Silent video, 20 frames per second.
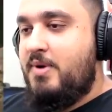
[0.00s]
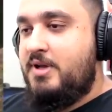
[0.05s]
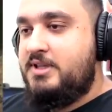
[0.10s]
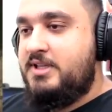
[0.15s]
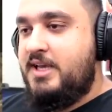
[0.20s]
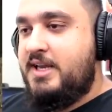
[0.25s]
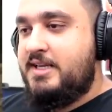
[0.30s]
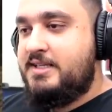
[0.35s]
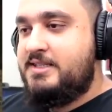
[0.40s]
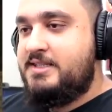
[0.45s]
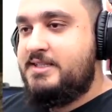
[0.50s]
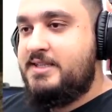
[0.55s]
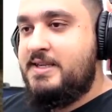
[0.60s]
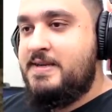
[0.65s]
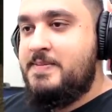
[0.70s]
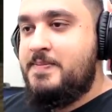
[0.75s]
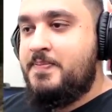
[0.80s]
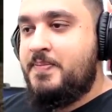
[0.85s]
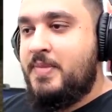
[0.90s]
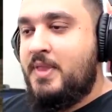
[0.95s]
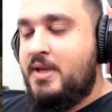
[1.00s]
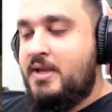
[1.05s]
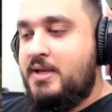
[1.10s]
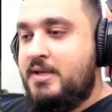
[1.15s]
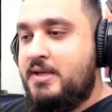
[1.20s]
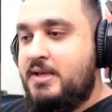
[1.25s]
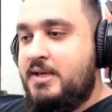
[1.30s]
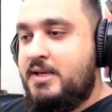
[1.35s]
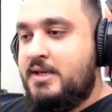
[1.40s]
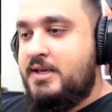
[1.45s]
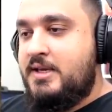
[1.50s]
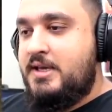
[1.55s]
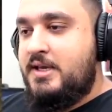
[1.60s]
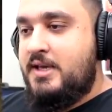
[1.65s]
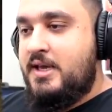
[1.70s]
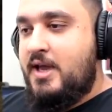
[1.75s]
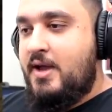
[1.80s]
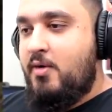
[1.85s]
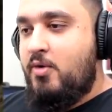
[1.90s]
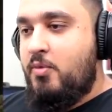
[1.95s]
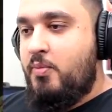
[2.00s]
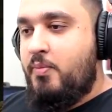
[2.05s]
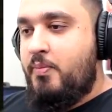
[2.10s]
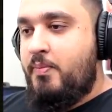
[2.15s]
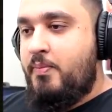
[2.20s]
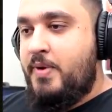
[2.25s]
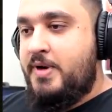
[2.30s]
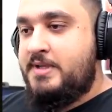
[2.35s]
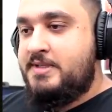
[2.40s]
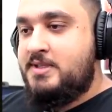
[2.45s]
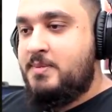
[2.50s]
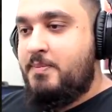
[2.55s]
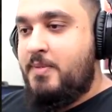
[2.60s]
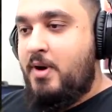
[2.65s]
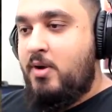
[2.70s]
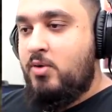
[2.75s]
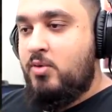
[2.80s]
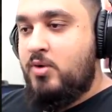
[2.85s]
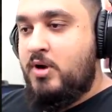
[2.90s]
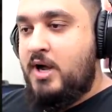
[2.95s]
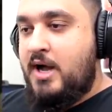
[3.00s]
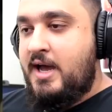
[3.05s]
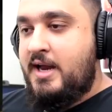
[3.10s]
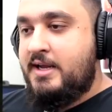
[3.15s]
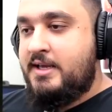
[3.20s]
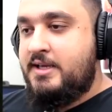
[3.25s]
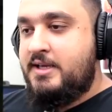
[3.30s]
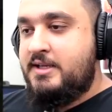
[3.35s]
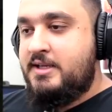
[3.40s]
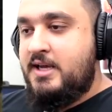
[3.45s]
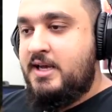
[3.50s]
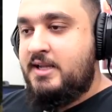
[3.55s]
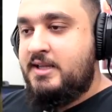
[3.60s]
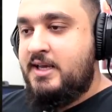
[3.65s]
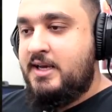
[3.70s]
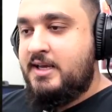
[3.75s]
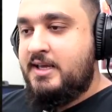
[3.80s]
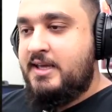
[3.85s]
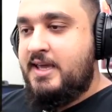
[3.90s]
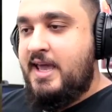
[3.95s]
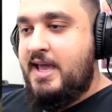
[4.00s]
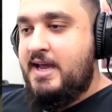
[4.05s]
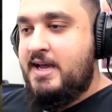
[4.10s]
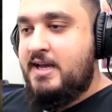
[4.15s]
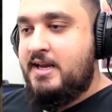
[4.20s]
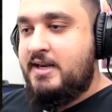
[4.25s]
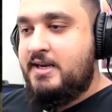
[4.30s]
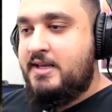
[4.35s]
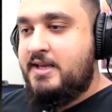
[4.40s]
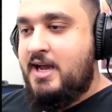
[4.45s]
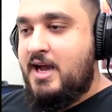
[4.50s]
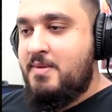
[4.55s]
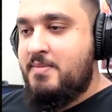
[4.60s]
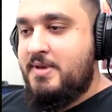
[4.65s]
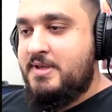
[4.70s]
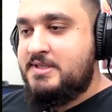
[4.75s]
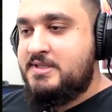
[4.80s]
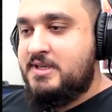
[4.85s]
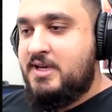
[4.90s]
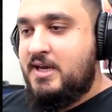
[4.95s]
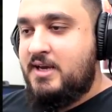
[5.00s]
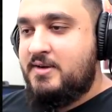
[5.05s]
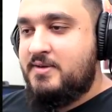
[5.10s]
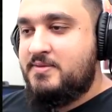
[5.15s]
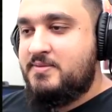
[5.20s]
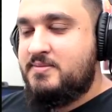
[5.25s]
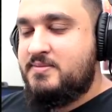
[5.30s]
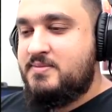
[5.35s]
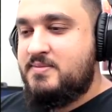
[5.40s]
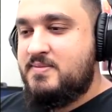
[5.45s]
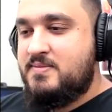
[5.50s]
bandeira C, que é o principal lugar aqui da, da guerra em Amiens, cara.